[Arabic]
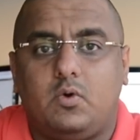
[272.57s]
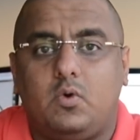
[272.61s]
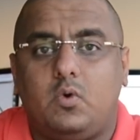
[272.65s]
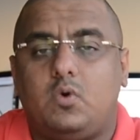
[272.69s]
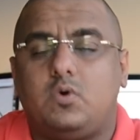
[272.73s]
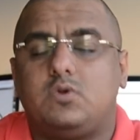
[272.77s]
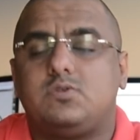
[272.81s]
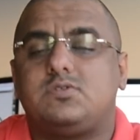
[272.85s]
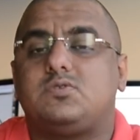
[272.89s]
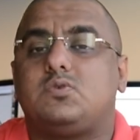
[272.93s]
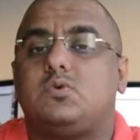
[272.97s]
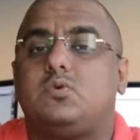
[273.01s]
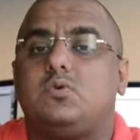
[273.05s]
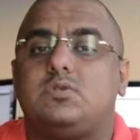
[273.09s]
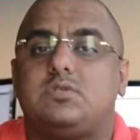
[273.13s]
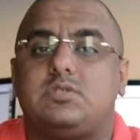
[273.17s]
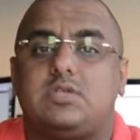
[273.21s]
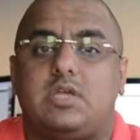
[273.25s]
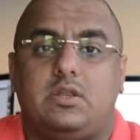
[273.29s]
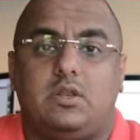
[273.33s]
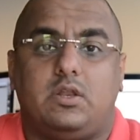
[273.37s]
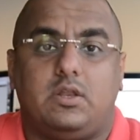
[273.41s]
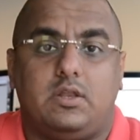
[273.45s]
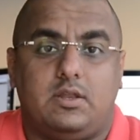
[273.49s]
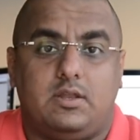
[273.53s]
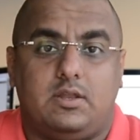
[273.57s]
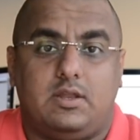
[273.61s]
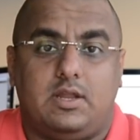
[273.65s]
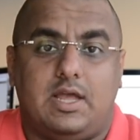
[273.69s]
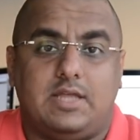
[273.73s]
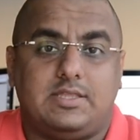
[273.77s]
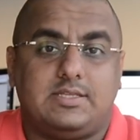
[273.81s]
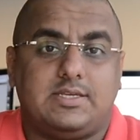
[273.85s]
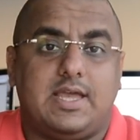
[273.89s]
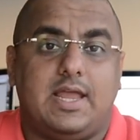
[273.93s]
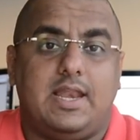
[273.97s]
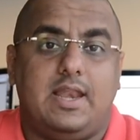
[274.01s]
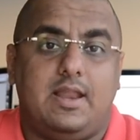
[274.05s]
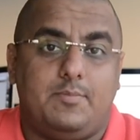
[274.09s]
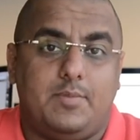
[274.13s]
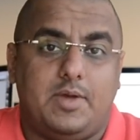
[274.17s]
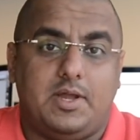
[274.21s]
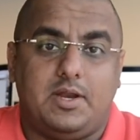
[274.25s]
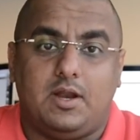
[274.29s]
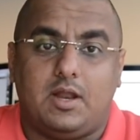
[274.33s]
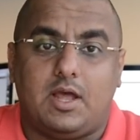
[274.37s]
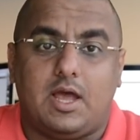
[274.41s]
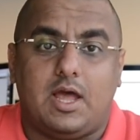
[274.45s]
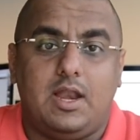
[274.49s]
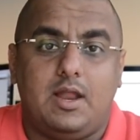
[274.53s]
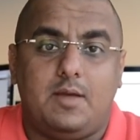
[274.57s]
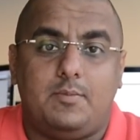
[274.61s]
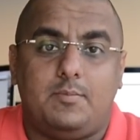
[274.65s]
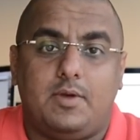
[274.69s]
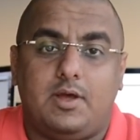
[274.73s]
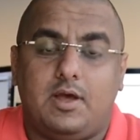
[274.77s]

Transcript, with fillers: وخصوصا اتكلم عن القلم